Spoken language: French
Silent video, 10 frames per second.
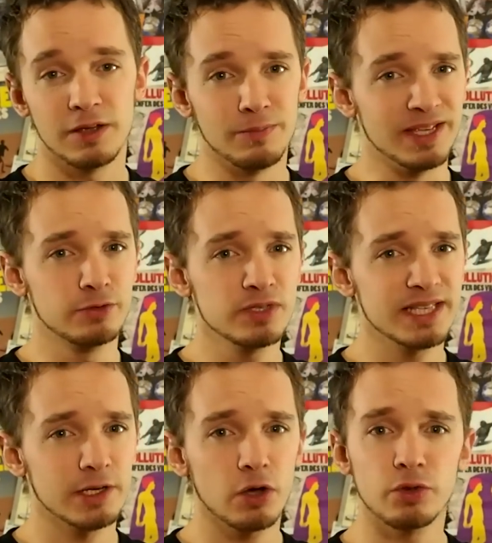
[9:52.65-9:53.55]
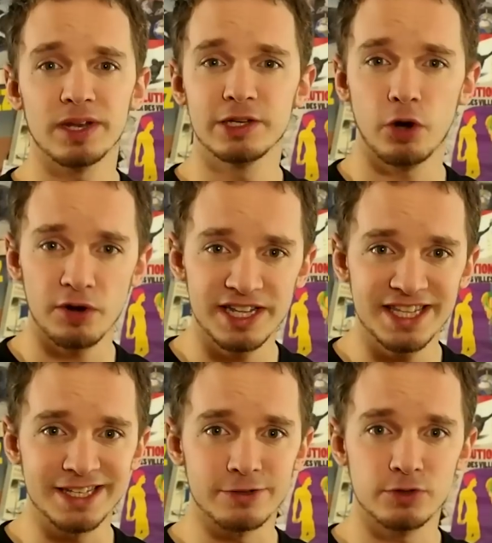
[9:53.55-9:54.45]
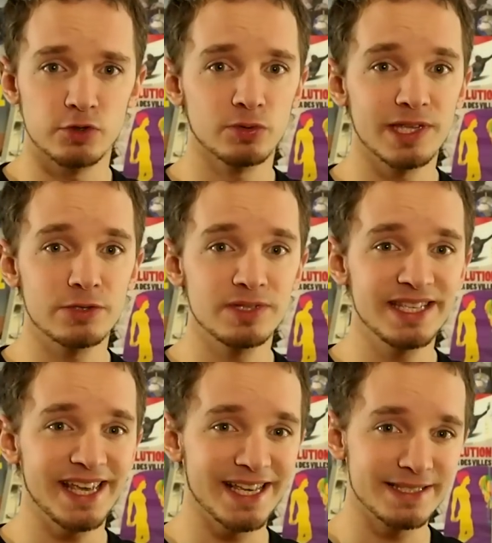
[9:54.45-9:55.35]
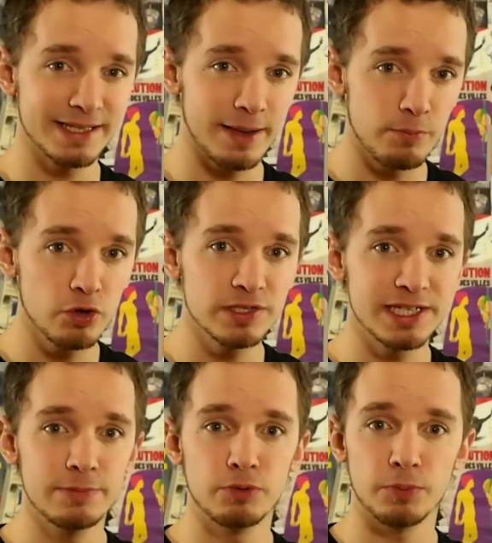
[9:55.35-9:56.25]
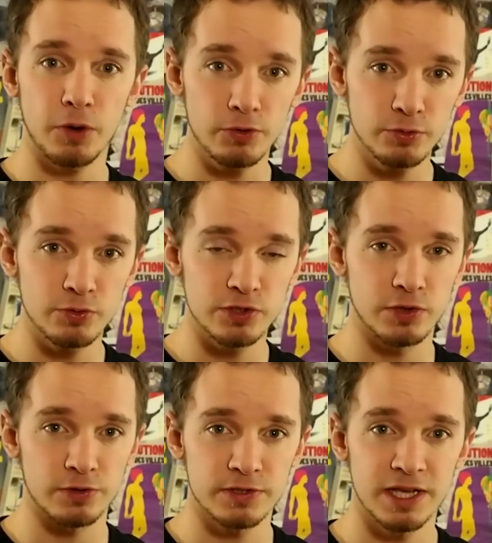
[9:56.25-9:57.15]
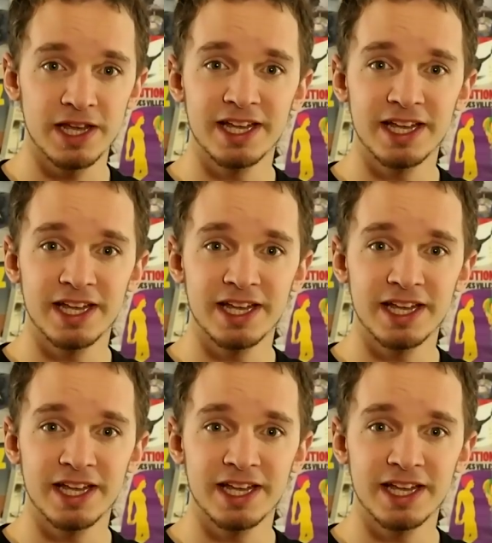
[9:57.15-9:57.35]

Mais tous s'accordent dans les grandes lignes. Ce sont des outils extrêmement utiles pour prendre conscience